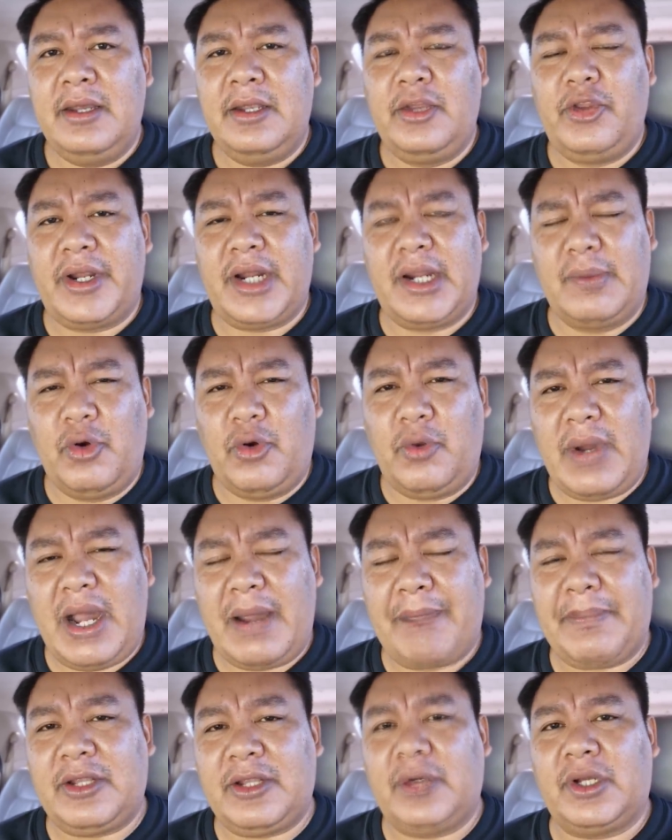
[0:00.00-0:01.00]
โดยระบุว่า
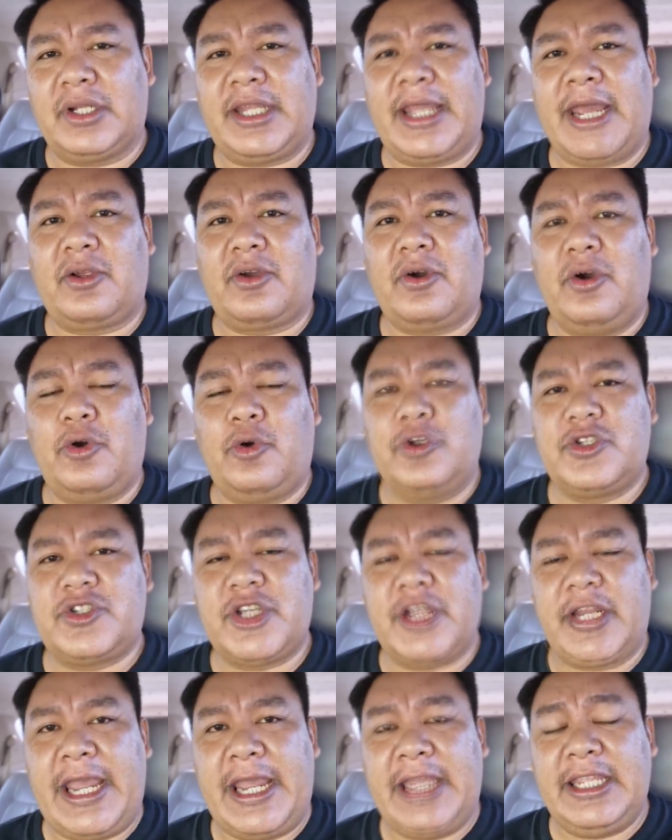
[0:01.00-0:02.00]
เป็นตัวแทนของคน
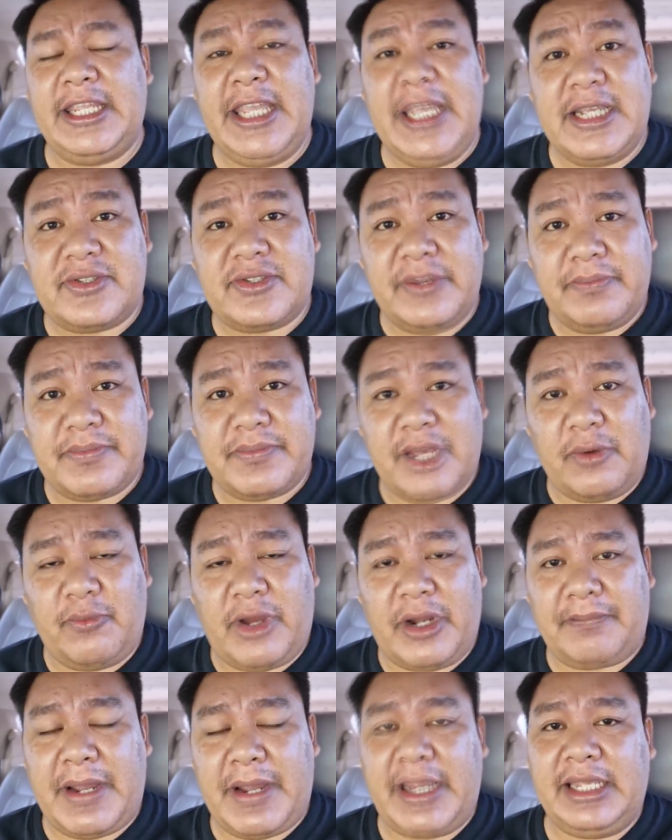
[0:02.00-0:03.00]
เสื้อแดง 20 จังห
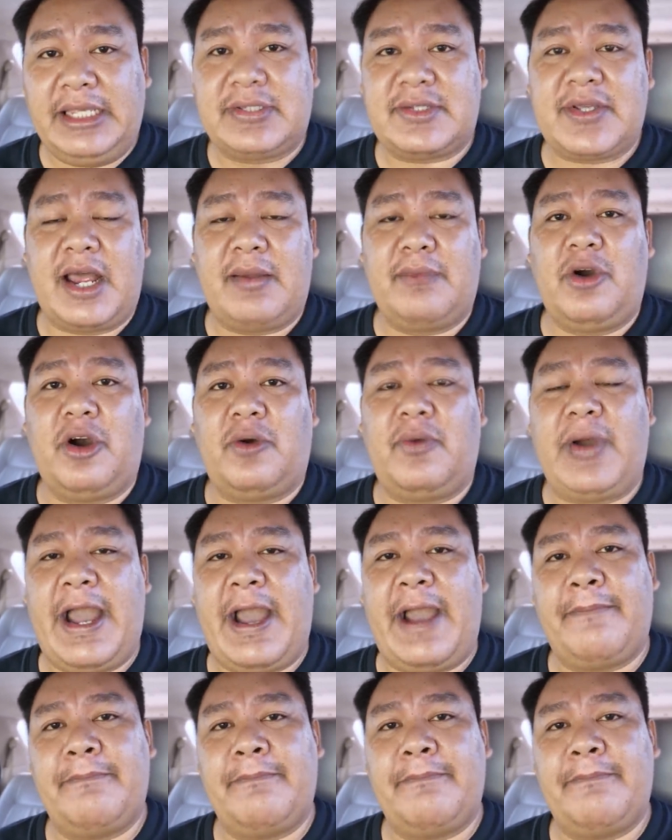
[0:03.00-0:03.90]
วัดภาคอีสานบอกว่า